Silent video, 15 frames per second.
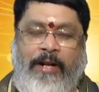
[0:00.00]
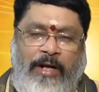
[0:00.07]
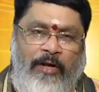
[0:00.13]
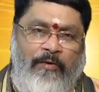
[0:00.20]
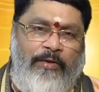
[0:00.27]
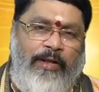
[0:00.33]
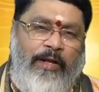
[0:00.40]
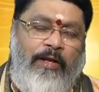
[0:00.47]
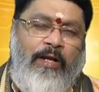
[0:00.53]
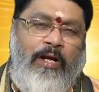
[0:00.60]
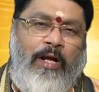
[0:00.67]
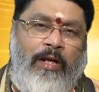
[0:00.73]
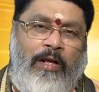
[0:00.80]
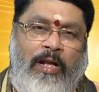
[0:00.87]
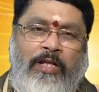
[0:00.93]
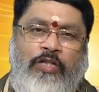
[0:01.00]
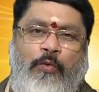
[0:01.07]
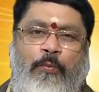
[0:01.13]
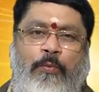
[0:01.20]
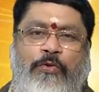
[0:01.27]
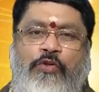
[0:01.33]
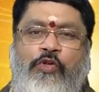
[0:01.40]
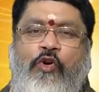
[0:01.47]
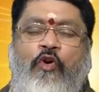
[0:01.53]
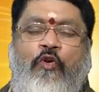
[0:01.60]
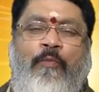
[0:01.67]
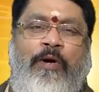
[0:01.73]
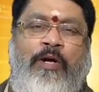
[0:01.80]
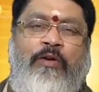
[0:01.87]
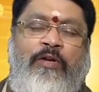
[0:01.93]
రెండవది రాజపూజ్యం
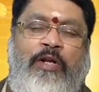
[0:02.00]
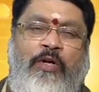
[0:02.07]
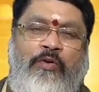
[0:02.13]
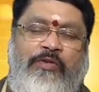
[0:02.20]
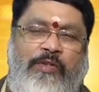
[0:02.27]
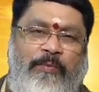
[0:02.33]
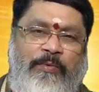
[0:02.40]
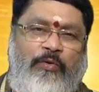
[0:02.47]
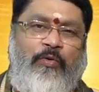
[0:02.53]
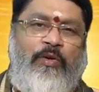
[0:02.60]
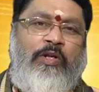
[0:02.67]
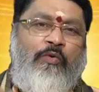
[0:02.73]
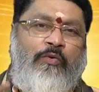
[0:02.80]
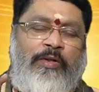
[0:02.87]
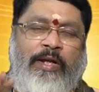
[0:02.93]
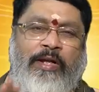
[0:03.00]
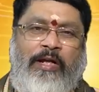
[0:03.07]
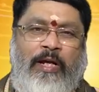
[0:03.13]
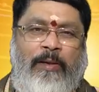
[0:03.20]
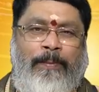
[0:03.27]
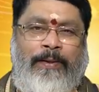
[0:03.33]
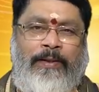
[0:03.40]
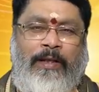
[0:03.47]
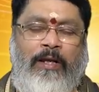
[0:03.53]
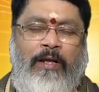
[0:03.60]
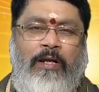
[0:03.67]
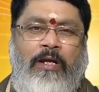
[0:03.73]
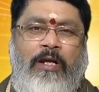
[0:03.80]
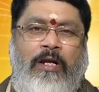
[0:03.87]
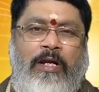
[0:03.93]
అవమానం రెండు సమతుల్యంగా ఉన్నాయి కాబట్టి
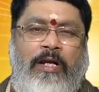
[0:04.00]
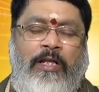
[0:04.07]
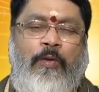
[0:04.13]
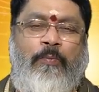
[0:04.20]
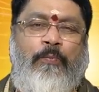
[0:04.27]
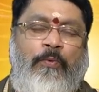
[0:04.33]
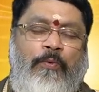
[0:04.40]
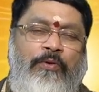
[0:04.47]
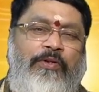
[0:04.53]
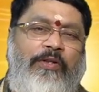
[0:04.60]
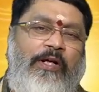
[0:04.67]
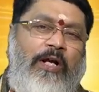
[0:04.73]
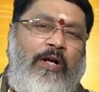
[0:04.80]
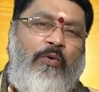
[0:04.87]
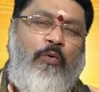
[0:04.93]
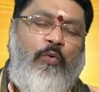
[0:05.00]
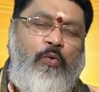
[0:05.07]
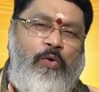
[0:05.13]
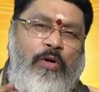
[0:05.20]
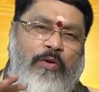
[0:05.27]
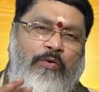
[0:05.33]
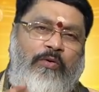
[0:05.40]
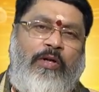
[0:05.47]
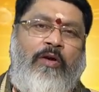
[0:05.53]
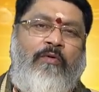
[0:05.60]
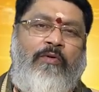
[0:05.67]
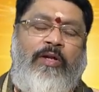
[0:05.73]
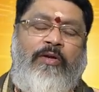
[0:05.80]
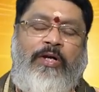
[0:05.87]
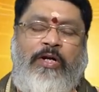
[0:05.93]
ఇది పూర్తిగా గురువు
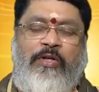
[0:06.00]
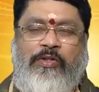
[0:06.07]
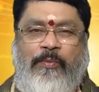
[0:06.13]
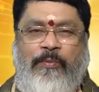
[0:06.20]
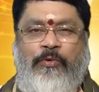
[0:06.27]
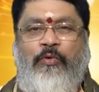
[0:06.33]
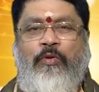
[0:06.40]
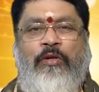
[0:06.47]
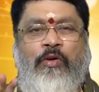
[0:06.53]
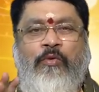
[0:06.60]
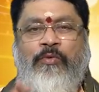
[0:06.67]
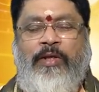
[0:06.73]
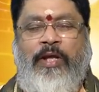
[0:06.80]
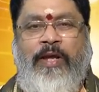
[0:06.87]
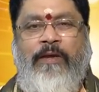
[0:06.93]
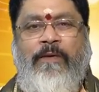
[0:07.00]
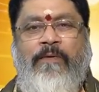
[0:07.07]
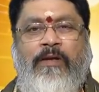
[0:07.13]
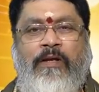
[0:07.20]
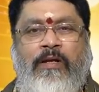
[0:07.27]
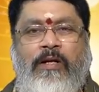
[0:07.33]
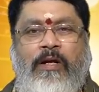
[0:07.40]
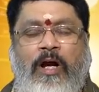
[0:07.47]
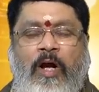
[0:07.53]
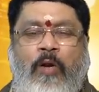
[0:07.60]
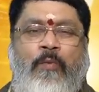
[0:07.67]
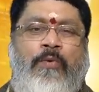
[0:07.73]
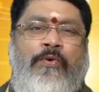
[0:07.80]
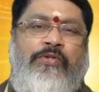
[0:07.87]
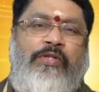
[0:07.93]
అనుగ్రహంలో రెండు సమతుల్యం ఉన్నాయి
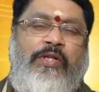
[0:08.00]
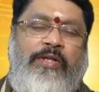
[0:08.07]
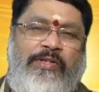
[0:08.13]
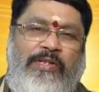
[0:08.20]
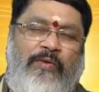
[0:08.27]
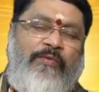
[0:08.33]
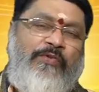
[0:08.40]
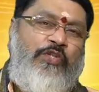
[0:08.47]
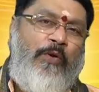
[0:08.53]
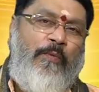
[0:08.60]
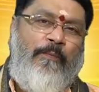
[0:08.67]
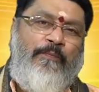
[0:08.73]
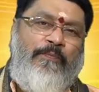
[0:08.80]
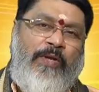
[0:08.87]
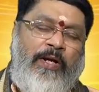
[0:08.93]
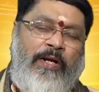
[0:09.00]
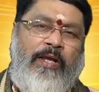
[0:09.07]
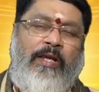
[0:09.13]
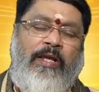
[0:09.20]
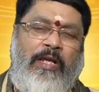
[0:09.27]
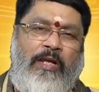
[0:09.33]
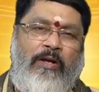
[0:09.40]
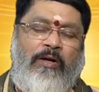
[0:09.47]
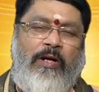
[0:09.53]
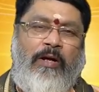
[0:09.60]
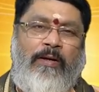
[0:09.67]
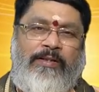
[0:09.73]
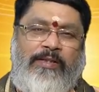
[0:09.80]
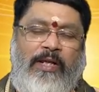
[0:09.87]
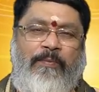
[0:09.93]
ఆల్మోస్ట్ ఈ సంవత్సరం అంటే ఈ యొక్క
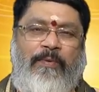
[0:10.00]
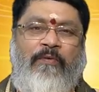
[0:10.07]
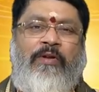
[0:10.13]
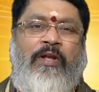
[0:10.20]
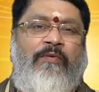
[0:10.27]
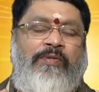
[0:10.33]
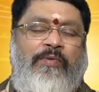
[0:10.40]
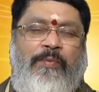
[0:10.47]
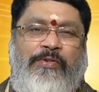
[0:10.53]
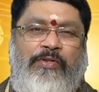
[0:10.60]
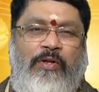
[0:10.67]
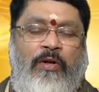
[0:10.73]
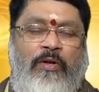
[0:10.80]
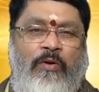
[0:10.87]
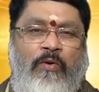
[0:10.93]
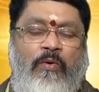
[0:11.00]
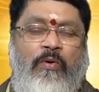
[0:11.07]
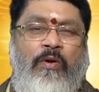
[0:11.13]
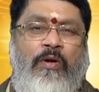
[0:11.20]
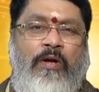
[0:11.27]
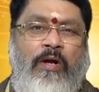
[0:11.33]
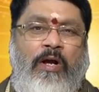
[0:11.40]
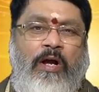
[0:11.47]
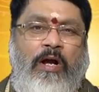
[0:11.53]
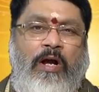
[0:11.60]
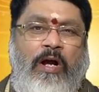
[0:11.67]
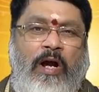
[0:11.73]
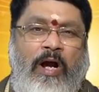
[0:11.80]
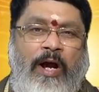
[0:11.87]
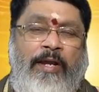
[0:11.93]
శ్రీ ప్రవనామ సంవత్సరంలో
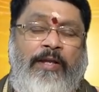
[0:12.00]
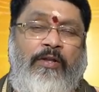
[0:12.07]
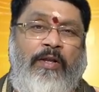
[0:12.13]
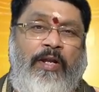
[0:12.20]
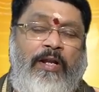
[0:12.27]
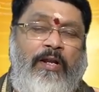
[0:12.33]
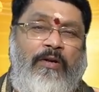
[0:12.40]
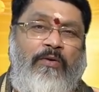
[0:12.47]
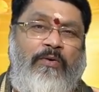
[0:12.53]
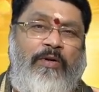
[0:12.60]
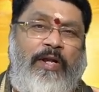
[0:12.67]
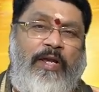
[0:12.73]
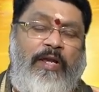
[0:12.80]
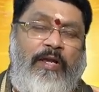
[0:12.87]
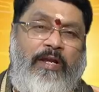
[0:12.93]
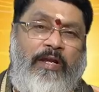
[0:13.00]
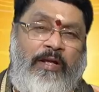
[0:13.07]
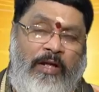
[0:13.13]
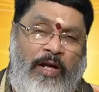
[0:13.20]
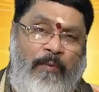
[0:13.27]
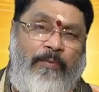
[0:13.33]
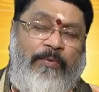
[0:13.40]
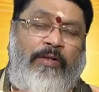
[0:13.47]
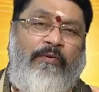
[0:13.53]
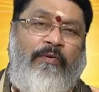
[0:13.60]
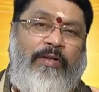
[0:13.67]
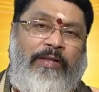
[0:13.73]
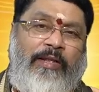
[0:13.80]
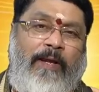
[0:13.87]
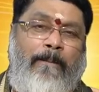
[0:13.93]
ఐదు నెలల నుండి ఇంకా ముందుకు
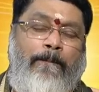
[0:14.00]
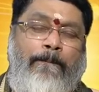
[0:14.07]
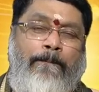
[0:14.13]
వెళ్తే